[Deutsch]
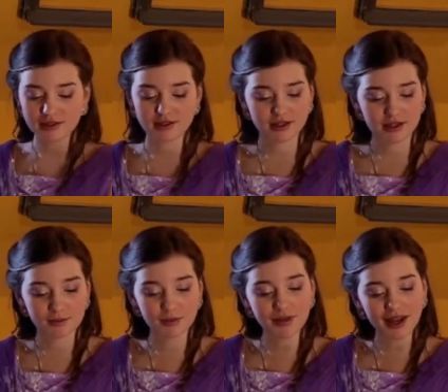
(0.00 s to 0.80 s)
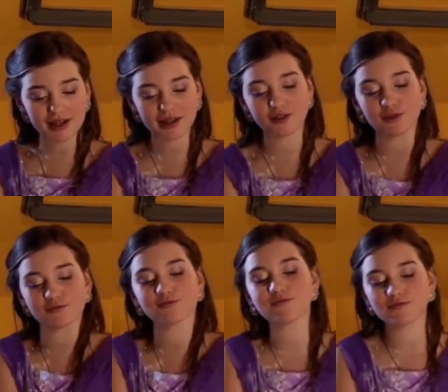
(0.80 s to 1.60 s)
Als ich dann zwei
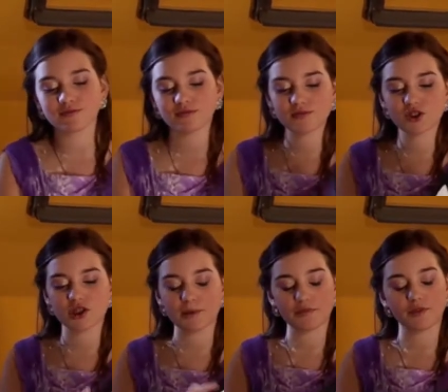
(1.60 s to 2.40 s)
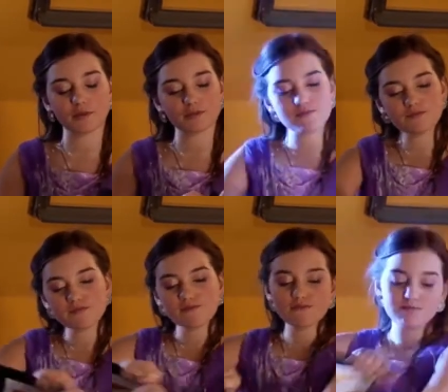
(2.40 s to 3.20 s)
Monate zerschnetzelt hatte,
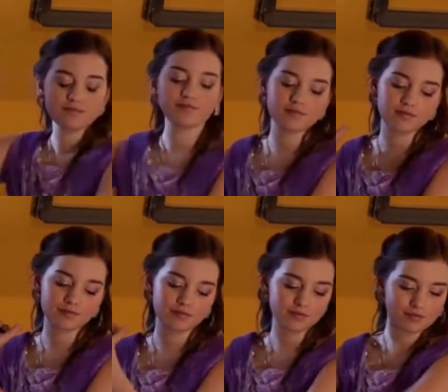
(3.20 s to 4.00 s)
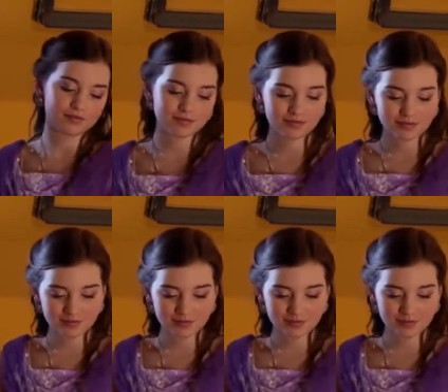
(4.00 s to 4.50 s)
kam das ans Licht, was diesen